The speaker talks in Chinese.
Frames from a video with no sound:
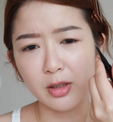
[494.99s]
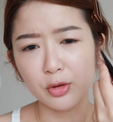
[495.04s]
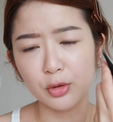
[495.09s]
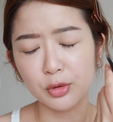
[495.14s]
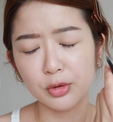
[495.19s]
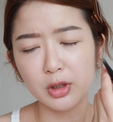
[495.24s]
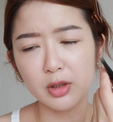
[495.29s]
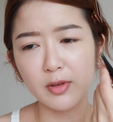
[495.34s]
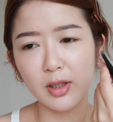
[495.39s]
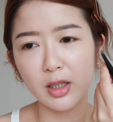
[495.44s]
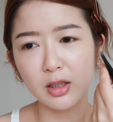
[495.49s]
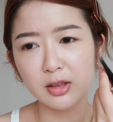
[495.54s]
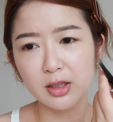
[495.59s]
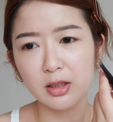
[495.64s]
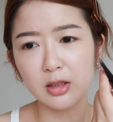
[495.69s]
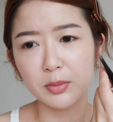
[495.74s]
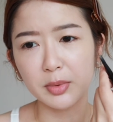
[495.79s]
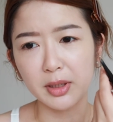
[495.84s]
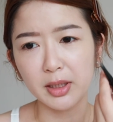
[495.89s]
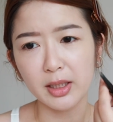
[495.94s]
有的地方
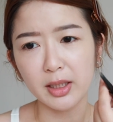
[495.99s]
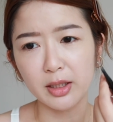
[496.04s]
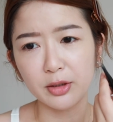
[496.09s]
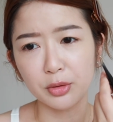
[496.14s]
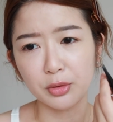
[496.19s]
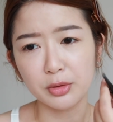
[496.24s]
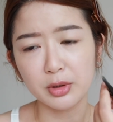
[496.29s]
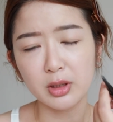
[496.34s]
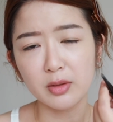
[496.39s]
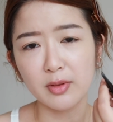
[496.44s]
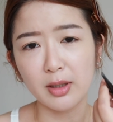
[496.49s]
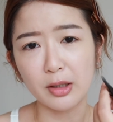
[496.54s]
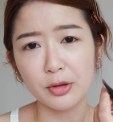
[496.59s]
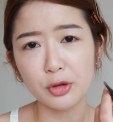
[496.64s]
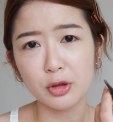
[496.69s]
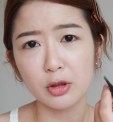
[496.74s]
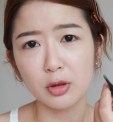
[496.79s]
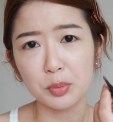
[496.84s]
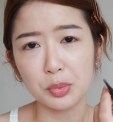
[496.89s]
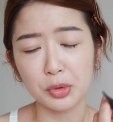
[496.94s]
特别黑，有的地方
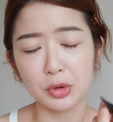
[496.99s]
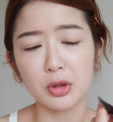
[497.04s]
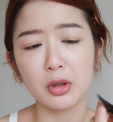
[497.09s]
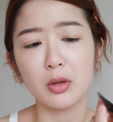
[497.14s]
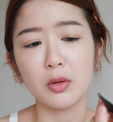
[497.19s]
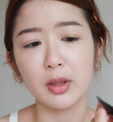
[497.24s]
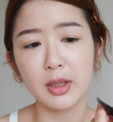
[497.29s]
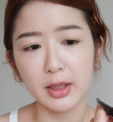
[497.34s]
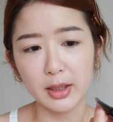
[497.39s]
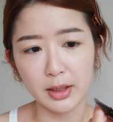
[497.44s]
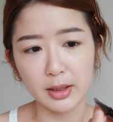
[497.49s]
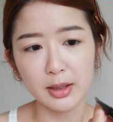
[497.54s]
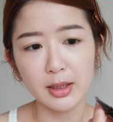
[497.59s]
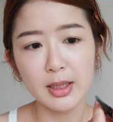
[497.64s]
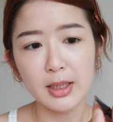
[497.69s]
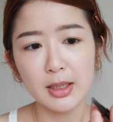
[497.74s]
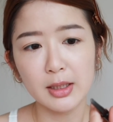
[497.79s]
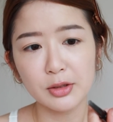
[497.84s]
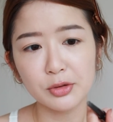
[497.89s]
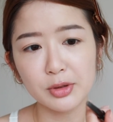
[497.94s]
又不够黑。
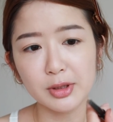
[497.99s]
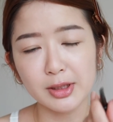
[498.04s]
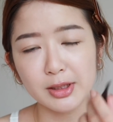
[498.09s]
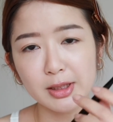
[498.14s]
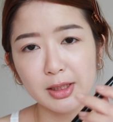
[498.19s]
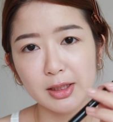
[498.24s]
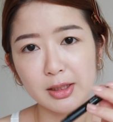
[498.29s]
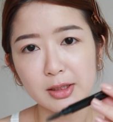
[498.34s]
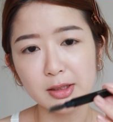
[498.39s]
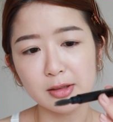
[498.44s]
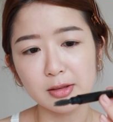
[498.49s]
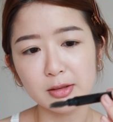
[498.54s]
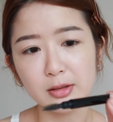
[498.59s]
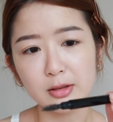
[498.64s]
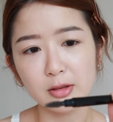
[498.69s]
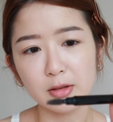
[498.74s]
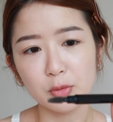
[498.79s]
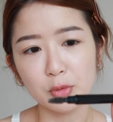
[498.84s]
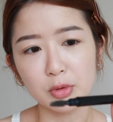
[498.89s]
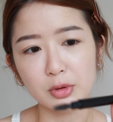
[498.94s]
所以这一支
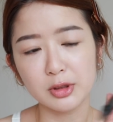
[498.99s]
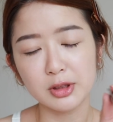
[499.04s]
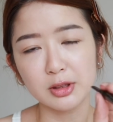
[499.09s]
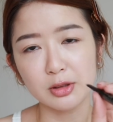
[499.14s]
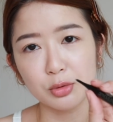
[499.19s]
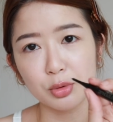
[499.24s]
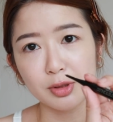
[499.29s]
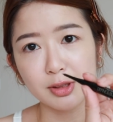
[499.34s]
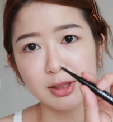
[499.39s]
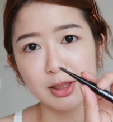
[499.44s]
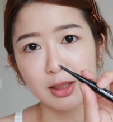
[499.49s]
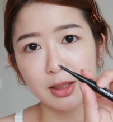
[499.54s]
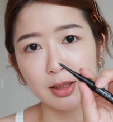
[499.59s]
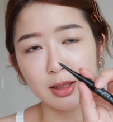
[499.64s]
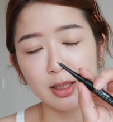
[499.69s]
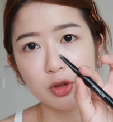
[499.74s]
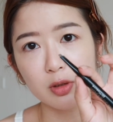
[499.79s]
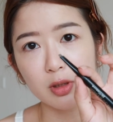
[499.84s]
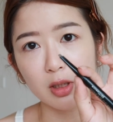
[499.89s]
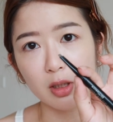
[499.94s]
呢，我只推荐
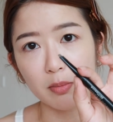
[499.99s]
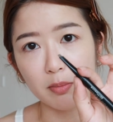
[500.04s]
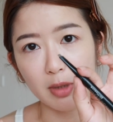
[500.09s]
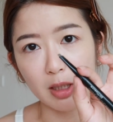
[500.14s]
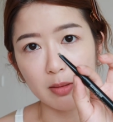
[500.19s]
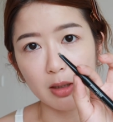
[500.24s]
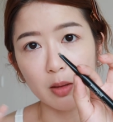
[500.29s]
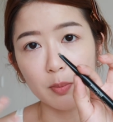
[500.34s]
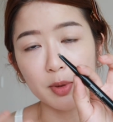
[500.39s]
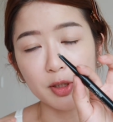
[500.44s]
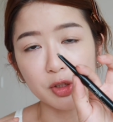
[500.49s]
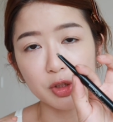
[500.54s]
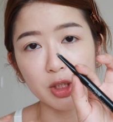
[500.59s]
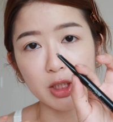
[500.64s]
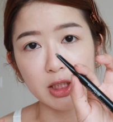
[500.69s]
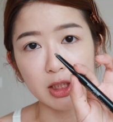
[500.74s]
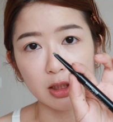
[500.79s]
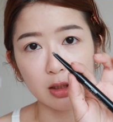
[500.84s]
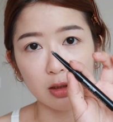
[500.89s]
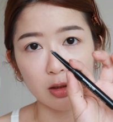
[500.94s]
给你的眉毛本身
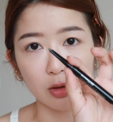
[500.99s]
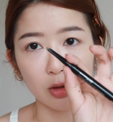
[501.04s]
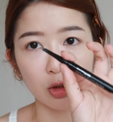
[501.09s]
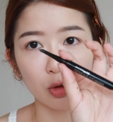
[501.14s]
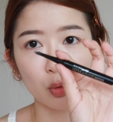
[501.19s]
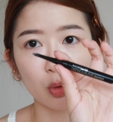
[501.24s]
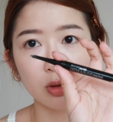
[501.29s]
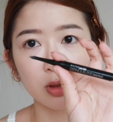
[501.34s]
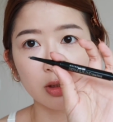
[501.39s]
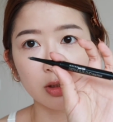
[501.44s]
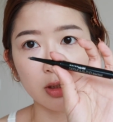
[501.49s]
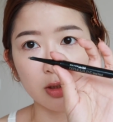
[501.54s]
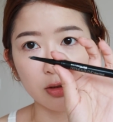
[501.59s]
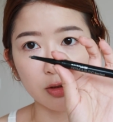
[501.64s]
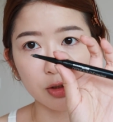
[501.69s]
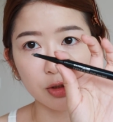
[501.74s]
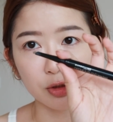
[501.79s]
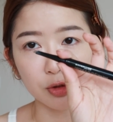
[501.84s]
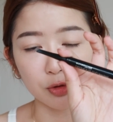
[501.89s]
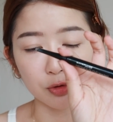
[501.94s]
已经很多的
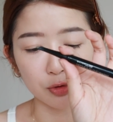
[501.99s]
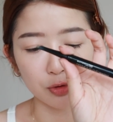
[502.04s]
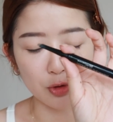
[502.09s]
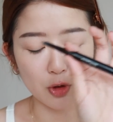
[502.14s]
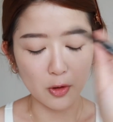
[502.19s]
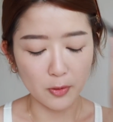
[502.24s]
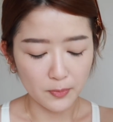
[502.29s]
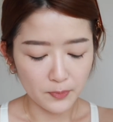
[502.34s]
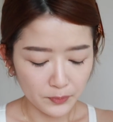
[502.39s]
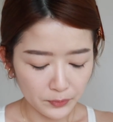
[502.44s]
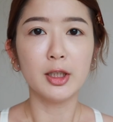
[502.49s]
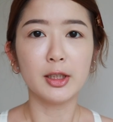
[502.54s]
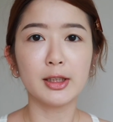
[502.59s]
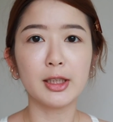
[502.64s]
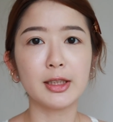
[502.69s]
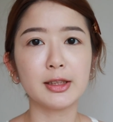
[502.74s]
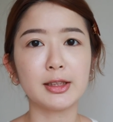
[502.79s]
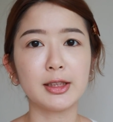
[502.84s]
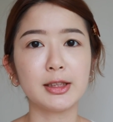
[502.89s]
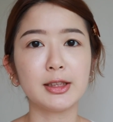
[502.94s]
人使用。
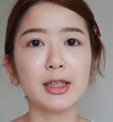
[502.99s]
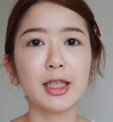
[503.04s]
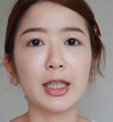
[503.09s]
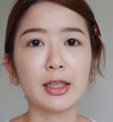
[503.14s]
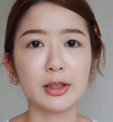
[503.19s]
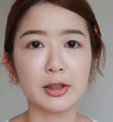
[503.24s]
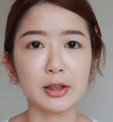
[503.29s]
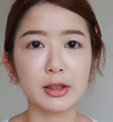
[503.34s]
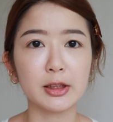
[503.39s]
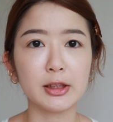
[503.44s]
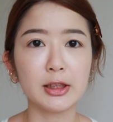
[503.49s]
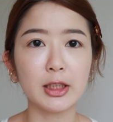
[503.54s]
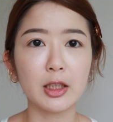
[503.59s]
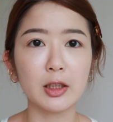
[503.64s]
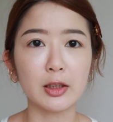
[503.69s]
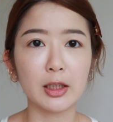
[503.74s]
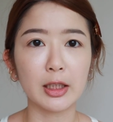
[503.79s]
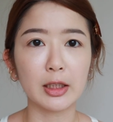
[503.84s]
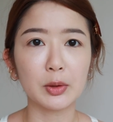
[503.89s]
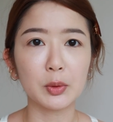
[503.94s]
那接下来呢，
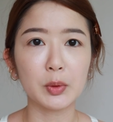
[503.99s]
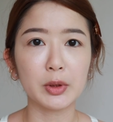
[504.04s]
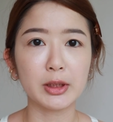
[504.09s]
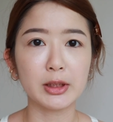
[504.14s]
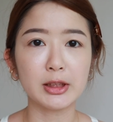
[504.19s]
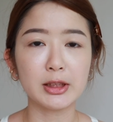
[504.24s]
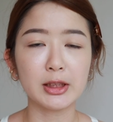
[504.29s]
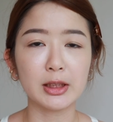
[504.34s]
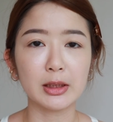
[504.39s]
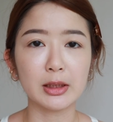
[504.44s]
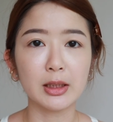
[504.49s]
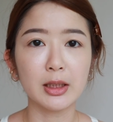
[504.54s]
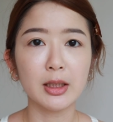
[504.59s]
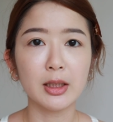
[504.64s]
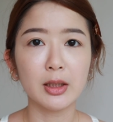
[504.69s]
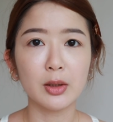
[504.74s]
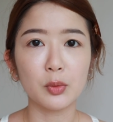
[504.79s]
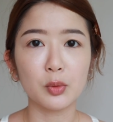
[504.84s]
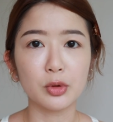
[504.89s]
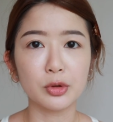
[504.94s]
要来推荐
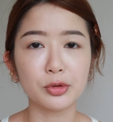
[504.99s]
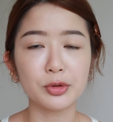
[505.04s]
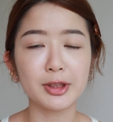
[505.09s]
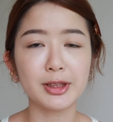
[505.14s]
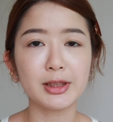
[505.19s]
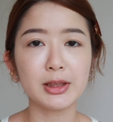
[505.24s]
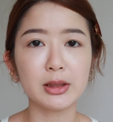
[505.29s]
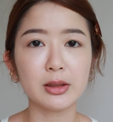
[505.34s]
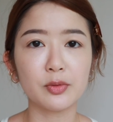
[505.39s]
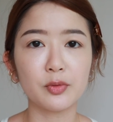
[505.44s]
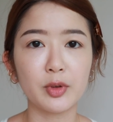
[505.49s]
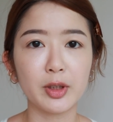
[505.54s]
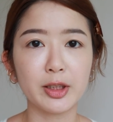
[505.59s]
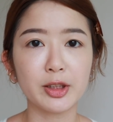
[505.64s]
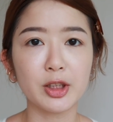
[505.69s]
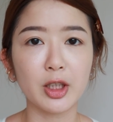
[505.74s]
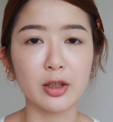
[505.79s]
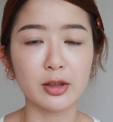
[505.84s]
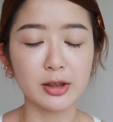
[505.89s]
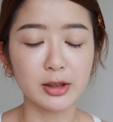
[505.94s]
我最近非
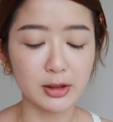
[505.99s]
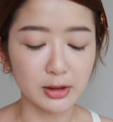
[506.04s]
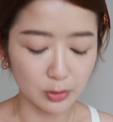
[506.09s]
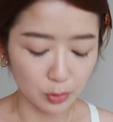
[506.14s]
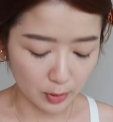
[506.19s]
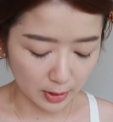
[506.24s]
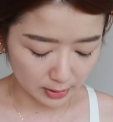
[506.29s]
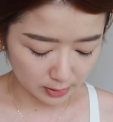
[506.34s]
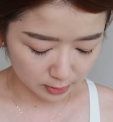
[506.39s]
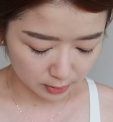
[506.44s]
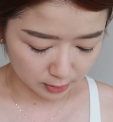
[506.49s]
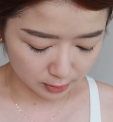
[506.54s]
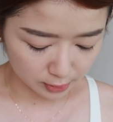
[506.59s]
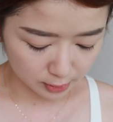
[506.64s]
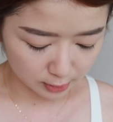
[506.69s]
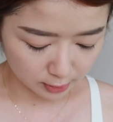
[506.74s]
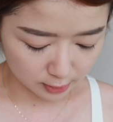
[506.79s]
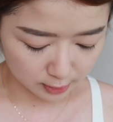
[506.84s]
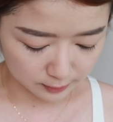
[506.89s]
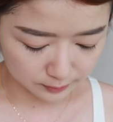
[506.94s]
常喜欢的
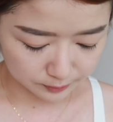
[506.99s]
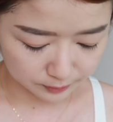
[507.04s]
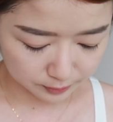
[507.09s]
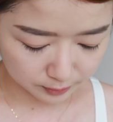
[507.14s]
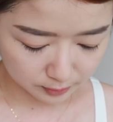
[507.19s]
这个。